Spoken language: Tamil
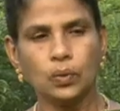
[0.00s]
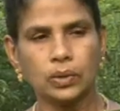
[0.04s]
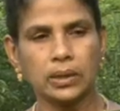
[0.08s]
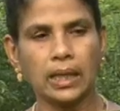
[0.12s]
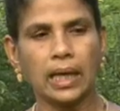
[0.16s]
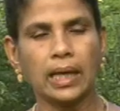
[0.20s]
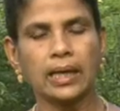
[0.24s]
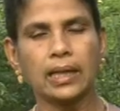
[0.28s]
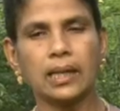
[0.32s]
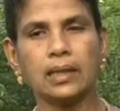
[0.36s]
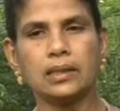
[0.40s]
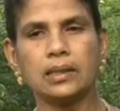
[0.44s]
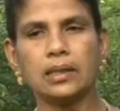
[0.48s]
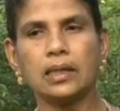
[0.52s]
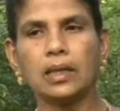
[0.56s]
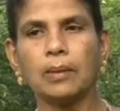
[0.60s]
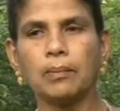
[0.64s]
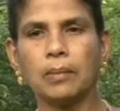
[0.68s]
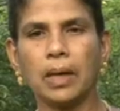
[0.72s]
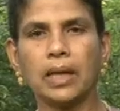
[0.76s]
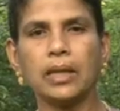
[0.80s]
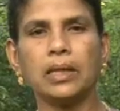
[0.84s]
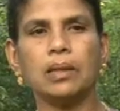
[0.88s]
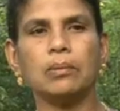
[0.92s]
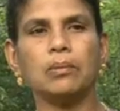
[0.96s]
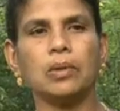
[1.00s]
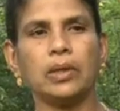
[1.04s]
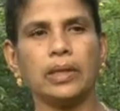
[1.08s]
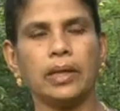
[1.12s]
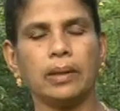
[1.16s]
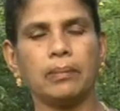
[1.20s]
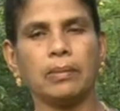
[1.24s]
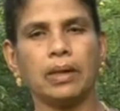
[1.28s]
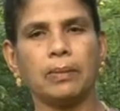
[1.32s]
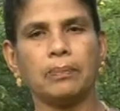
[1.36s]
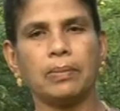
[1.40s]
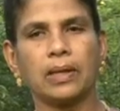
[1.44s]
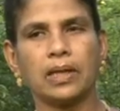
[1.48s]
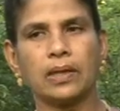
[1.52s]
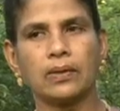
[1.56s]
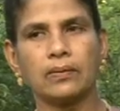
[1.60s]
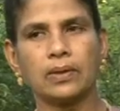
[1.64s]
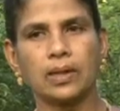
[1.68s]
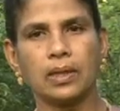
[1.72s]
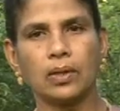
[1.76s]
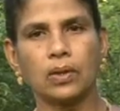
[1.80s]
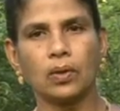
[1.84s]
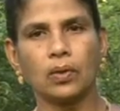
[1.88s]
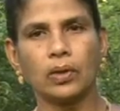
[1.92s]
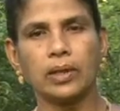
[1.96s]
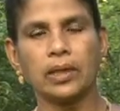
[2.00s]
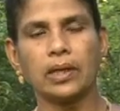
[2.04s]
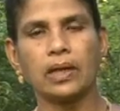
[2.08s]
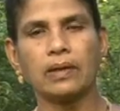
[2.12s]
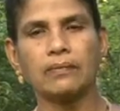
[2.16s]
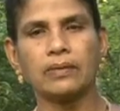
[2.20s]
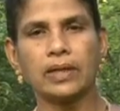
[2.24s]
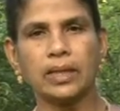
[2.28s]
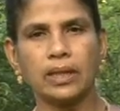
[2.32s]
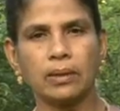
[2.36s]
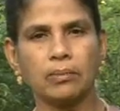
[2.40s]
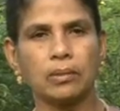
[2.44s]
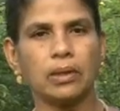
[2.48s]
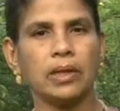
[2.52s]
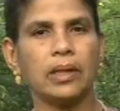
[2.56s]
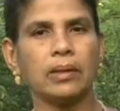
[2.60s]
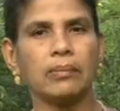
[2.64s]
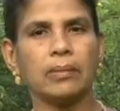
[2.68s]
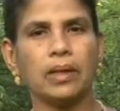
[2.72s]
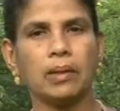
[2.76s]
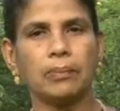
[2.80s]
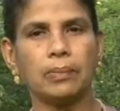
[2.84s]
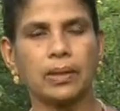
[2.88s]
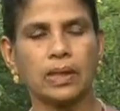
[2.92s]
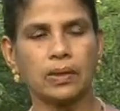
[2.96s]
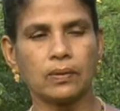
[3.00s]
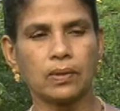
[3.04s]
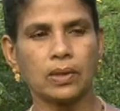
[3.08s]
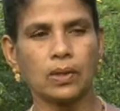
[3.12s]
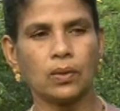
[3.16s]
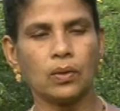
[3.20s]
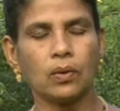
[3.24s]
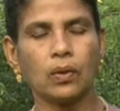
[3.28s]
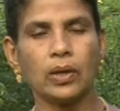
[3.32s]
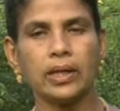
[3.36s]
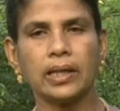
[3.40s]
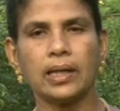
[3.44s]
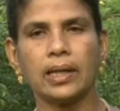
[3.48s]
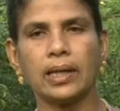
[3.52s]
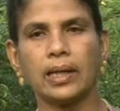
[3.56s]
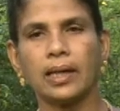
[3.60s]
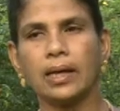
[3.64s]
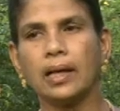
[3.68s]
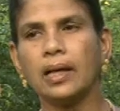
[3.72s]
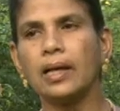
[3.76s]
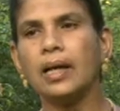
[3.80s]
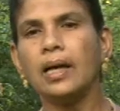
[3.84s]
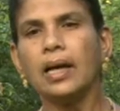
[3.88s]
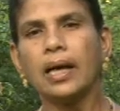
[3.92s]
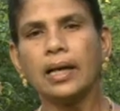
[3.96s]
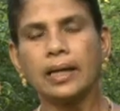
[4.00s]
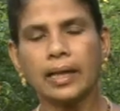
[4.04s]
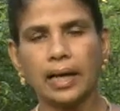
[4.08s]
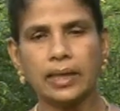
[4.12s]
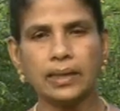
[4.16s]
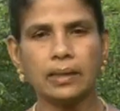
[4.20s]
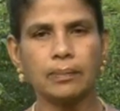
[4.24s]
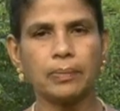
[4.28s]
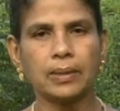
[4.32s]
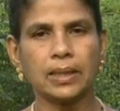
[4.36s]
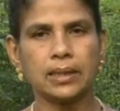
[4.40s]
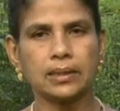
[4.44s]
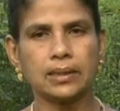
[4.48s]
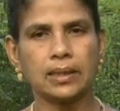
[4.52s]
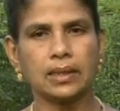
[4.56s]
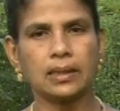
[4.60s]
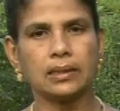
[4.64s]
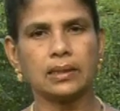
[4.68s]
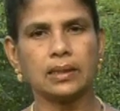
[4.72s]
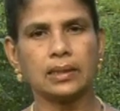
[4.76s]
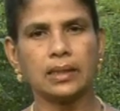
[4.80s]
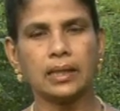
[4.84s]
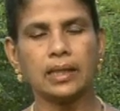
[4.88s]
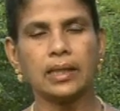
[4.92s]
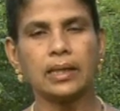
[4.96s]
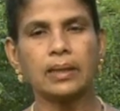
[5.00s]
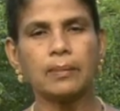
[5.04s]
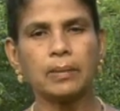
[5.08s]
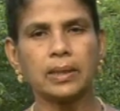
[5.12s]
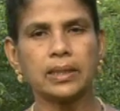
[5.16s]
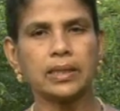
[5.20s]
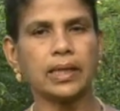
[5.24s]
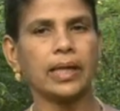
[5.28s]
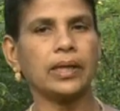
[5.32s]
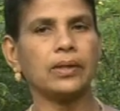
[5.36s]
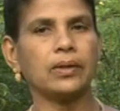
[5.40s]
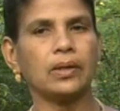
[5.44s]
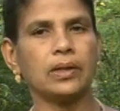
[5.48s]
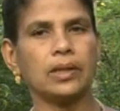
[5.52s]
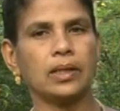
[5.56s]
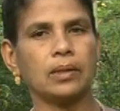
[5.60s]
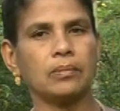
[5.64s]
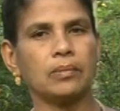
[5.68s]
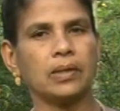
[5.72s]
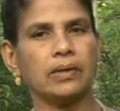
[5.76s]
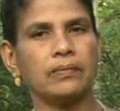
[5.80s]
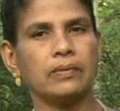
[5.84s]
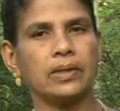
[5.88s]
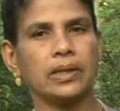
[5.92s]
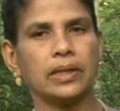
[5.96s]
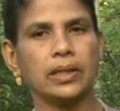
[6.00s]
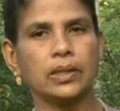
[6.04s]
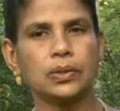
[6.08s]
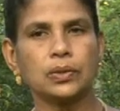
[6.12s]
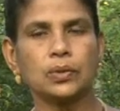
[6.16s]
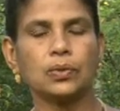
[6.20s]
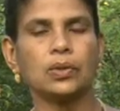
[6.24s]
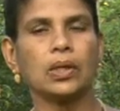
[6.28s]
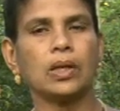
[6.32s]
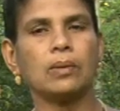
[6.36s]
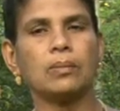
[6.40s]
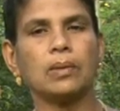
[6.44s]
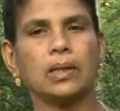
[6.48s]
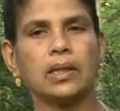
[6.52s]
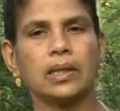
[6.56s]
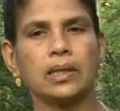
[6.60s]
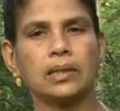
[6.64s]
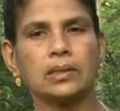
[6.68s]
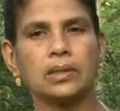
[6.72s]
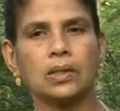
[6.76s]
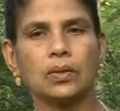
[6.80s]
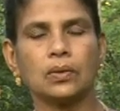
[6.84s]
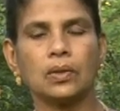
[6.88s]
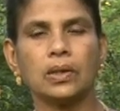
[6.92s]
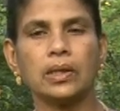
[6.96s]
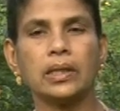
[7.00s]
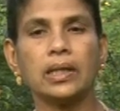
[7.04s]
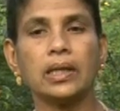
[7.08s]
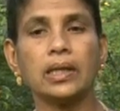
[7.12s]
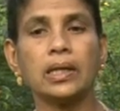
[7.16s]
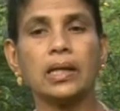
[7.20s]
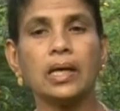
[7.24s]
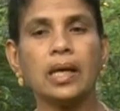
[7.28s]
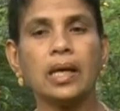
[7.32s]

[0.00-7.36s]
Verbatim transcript: உதாரணத்துக்கு மண் மூலியமாக பரவுகிற நோய்கள் விதை மூலியமாக பரவுகிற நோய்களை கட்டுப்படுத்துறதுக்கு நம்ம ட்ரைகோடர்மா விருடி சூடோமானாஸை கொண்டு